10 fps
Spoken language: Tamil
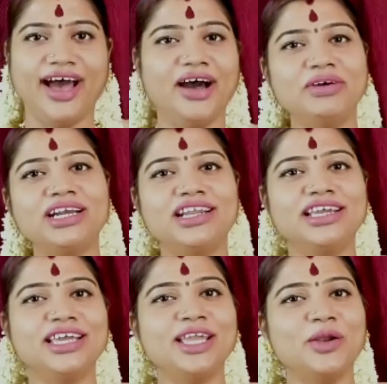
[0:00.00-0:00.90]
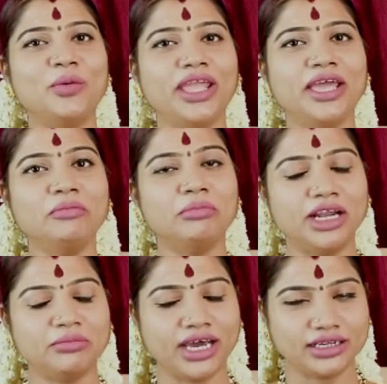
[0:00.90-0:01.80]
அவர்களுக்கு என்னுடைய
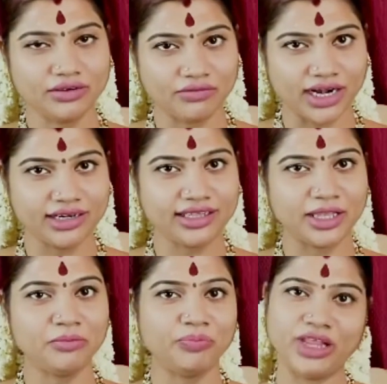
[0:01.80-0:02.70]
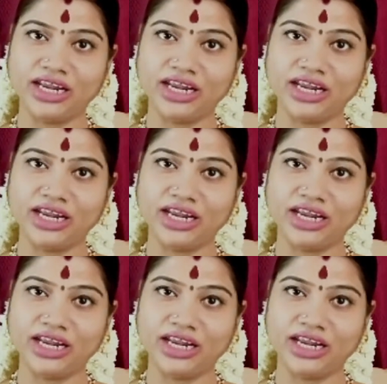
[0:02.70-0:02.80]
மனமார்ந்த வாழ்த்தையும்